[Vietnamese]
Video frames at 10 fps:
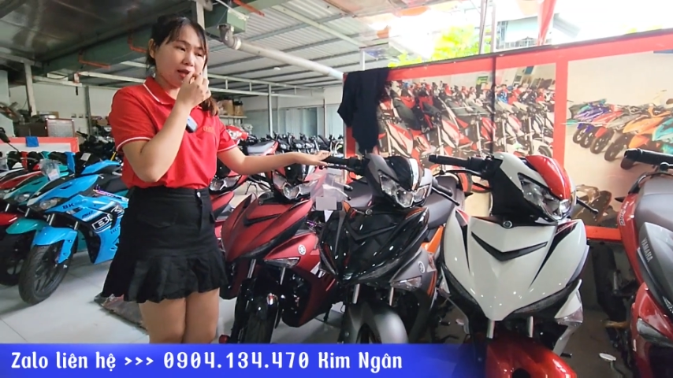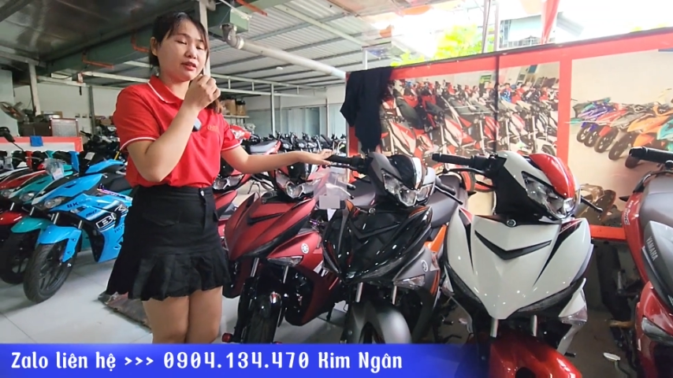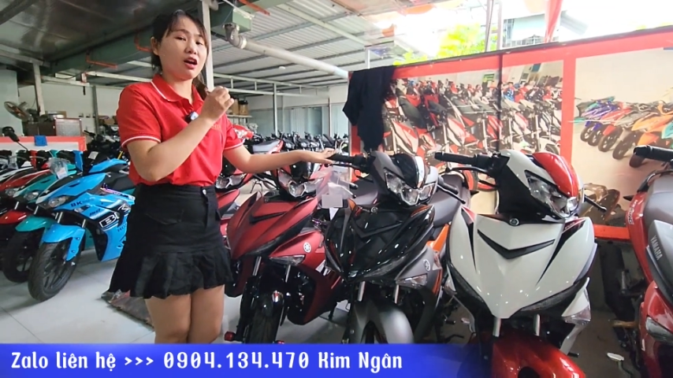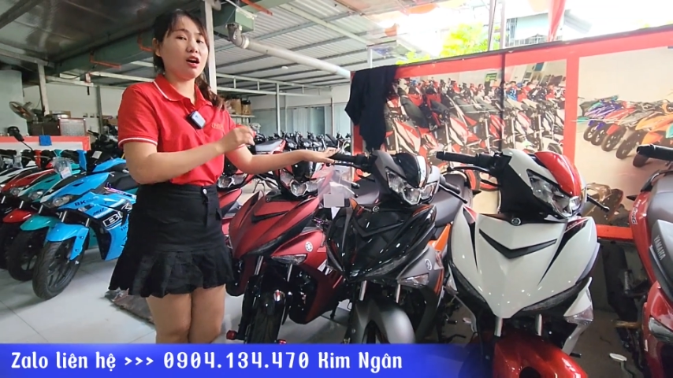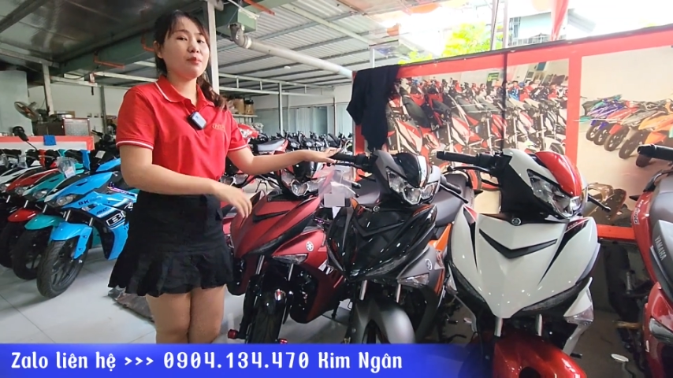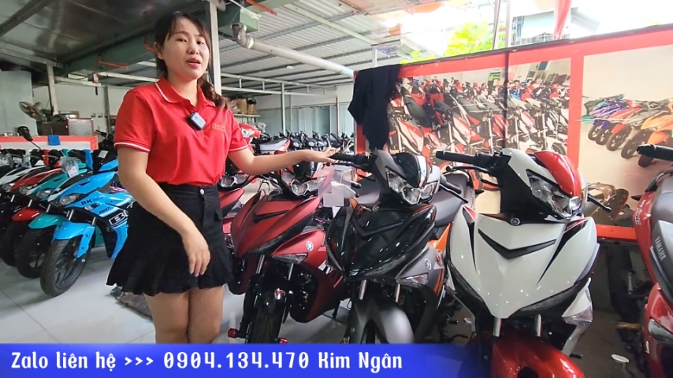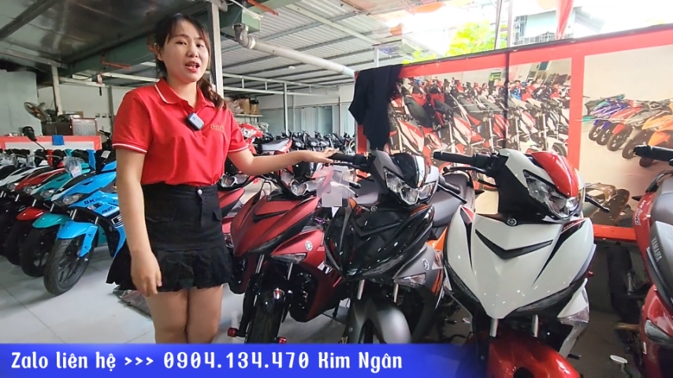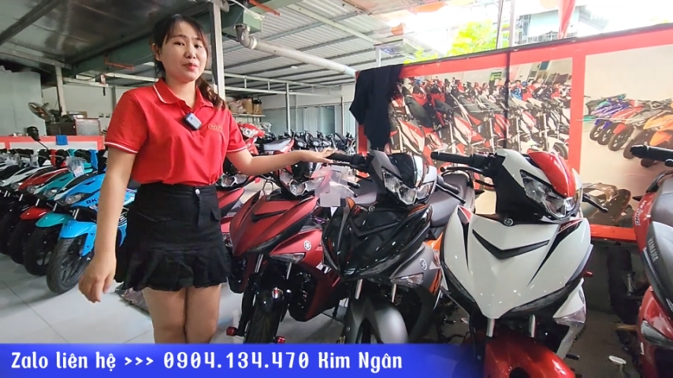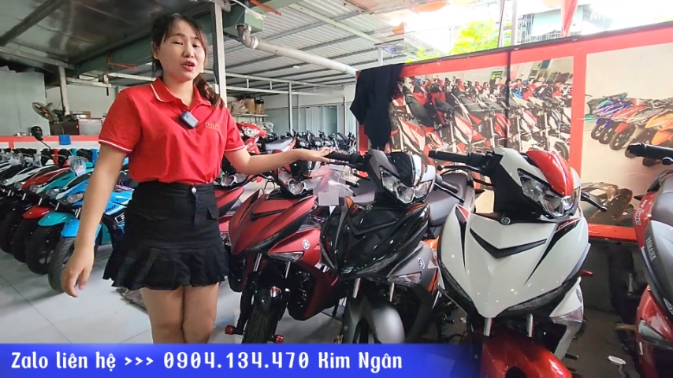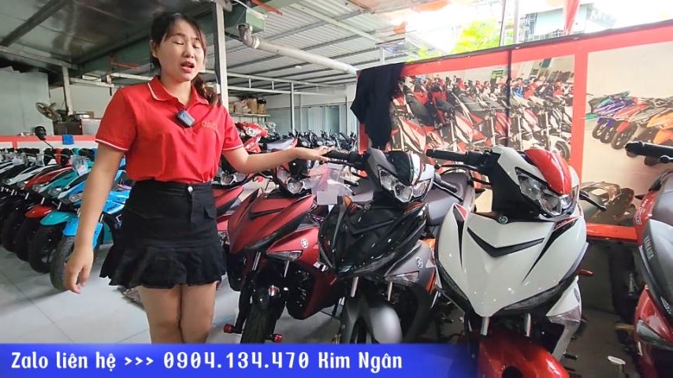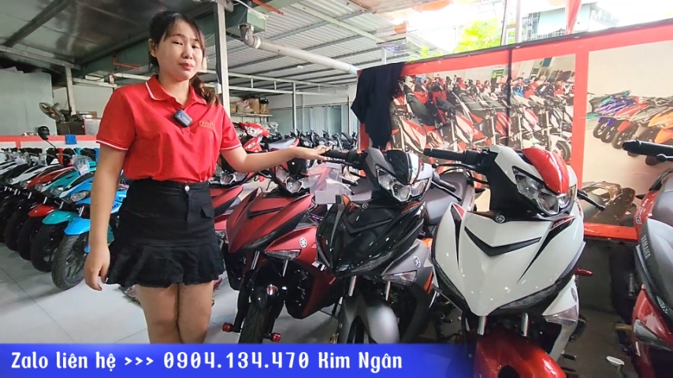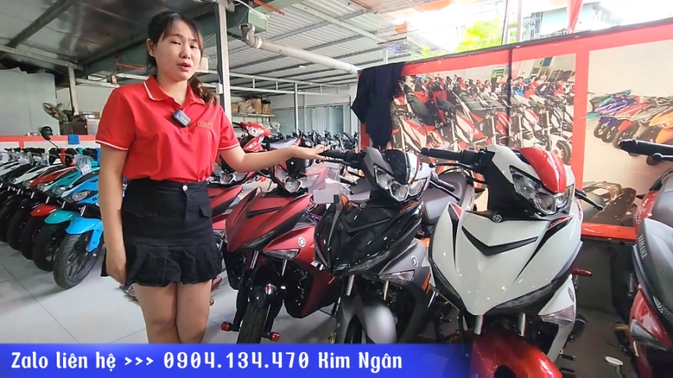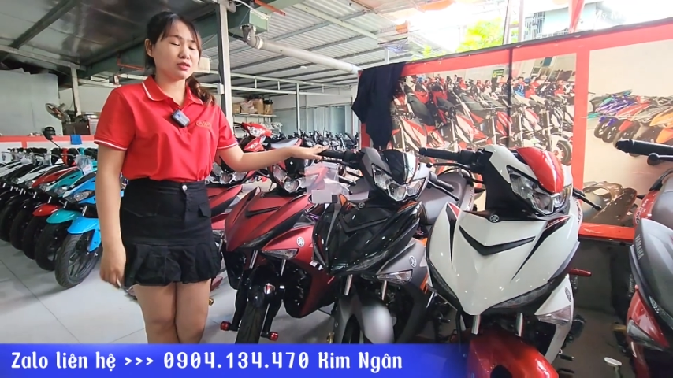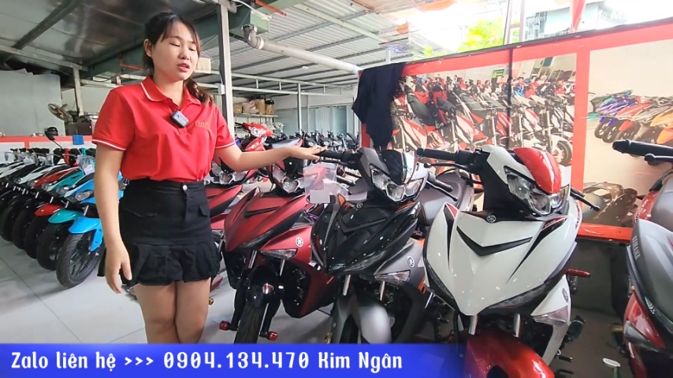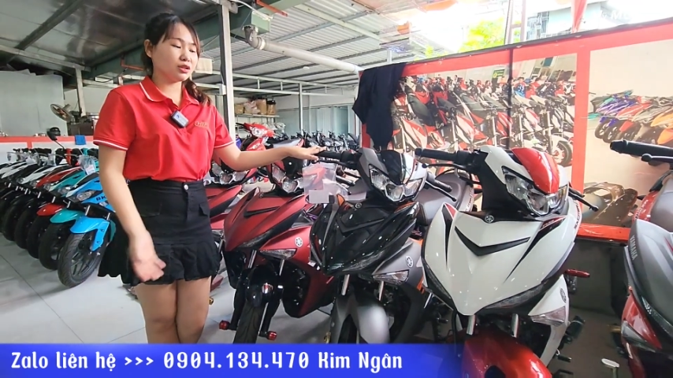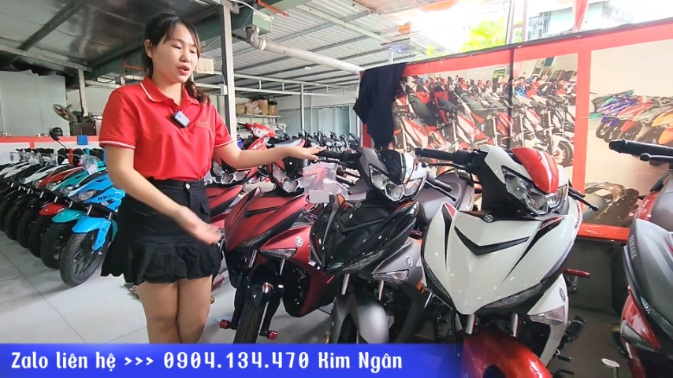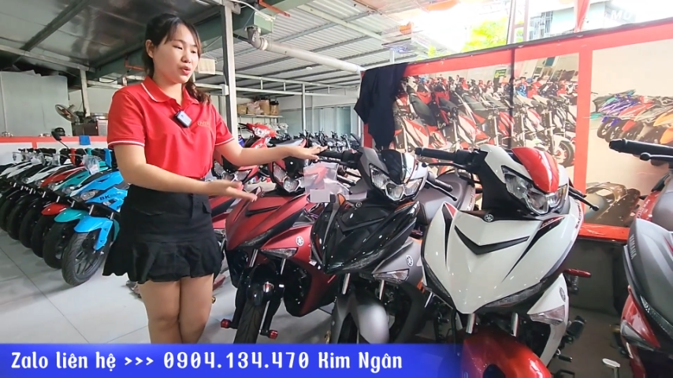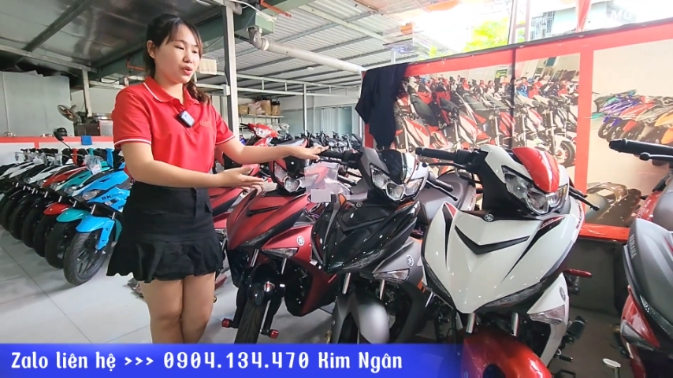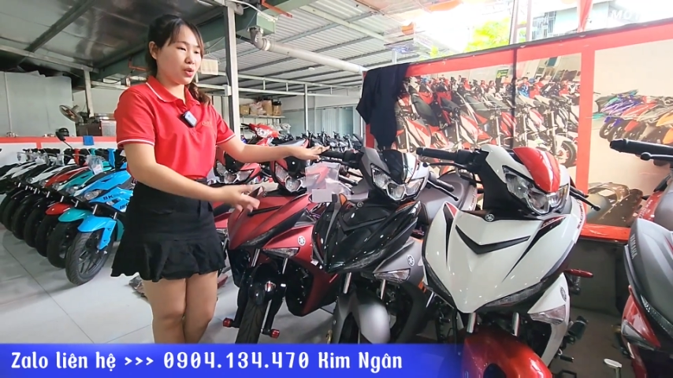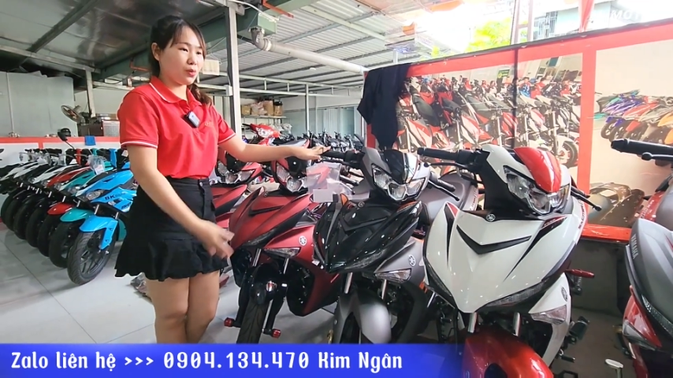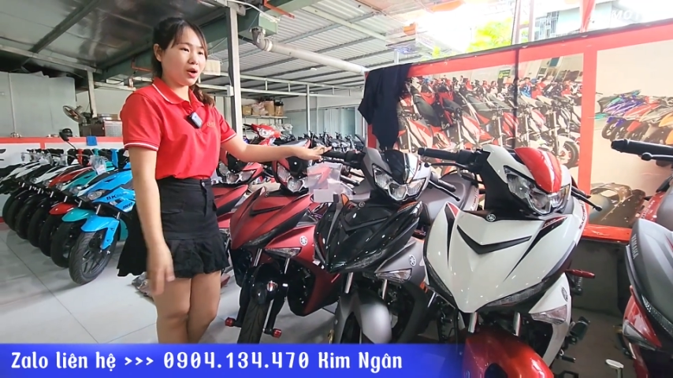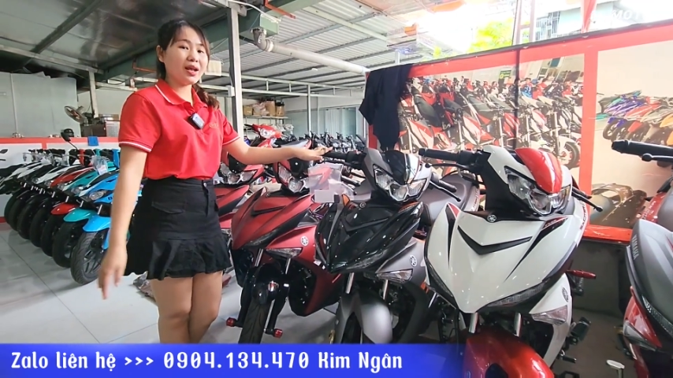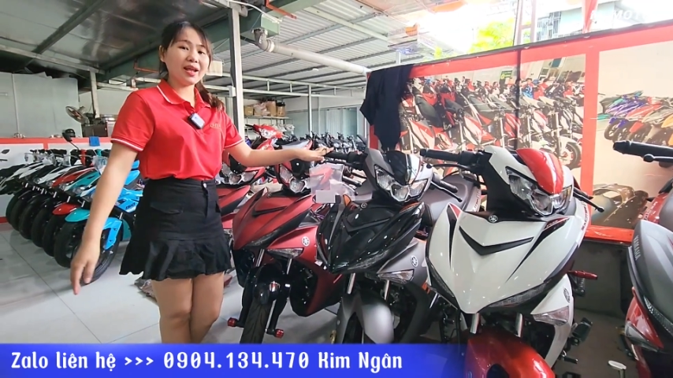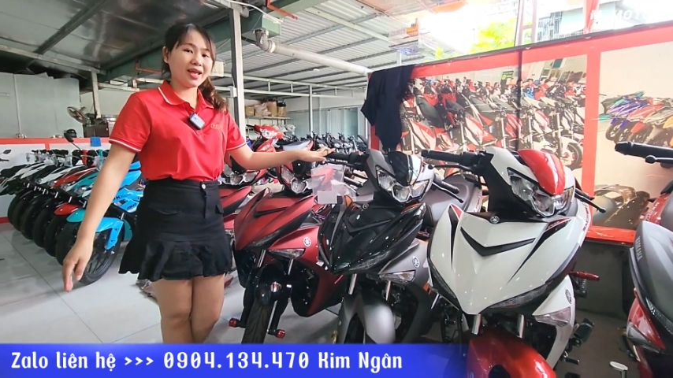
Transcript: À có bên em có đặt màu sơn theo yêu cầu của khách